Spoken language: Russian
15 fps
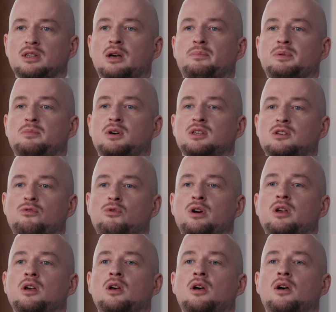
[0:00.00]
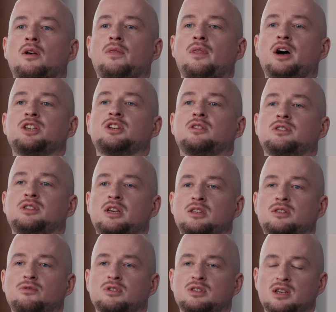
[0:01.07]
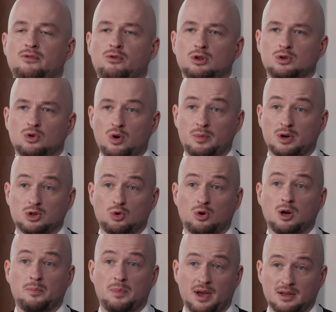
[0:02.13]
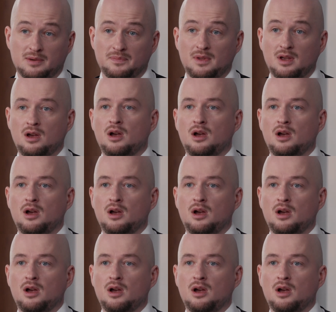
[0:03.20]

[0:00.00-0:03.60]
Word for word: когда под Москвой начал действовать завод номер 45,